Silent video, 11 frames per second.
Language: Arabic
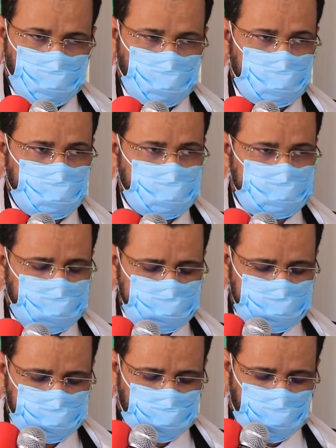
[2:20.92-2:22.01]
وإن
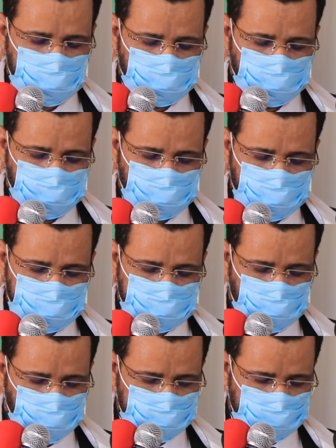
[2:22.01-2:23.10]
ترسيخ الهوية
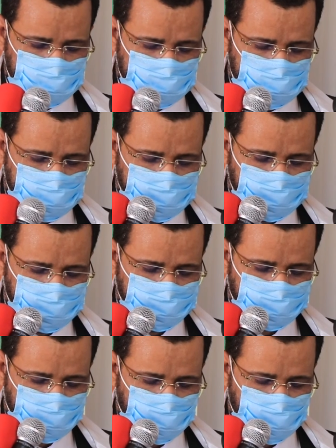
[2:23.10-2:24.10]
الوطنية